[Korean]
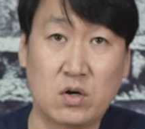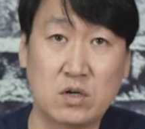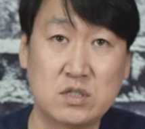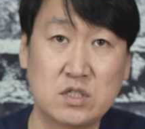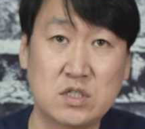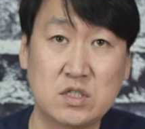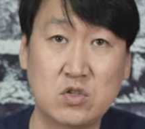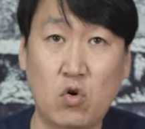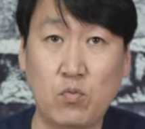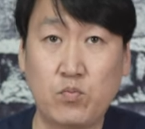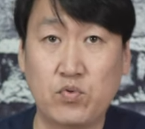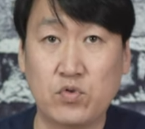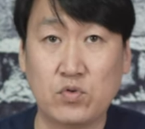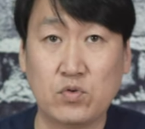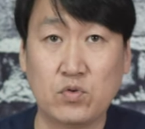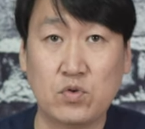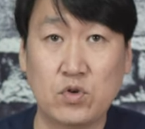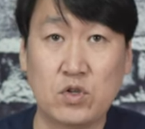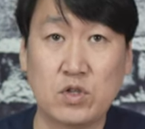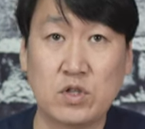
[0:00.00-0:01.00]

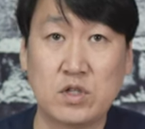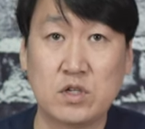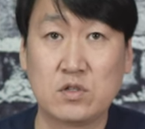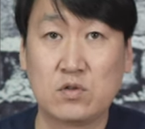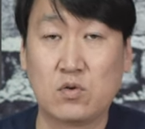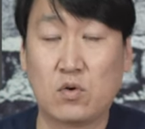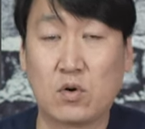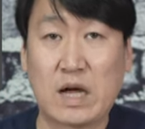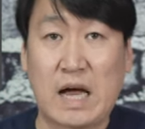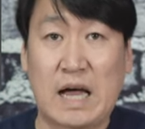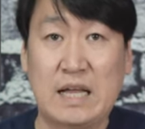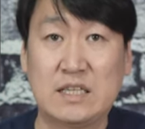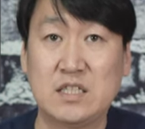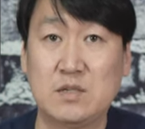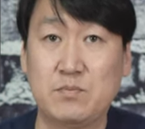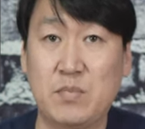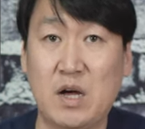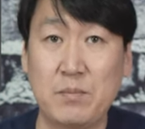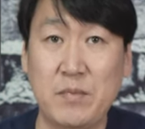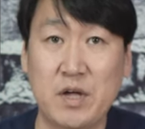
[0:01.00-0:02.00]
스코프 등도
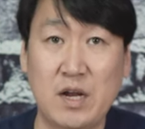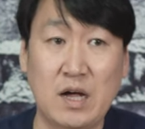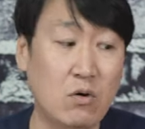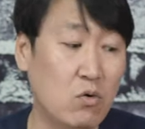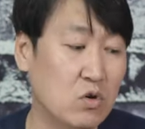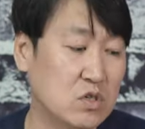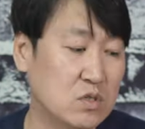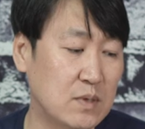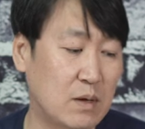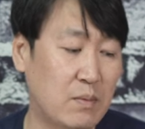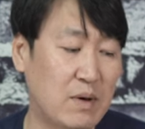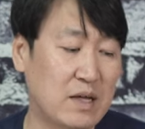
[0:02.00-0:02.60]
같이 판매를 하고 있습니다.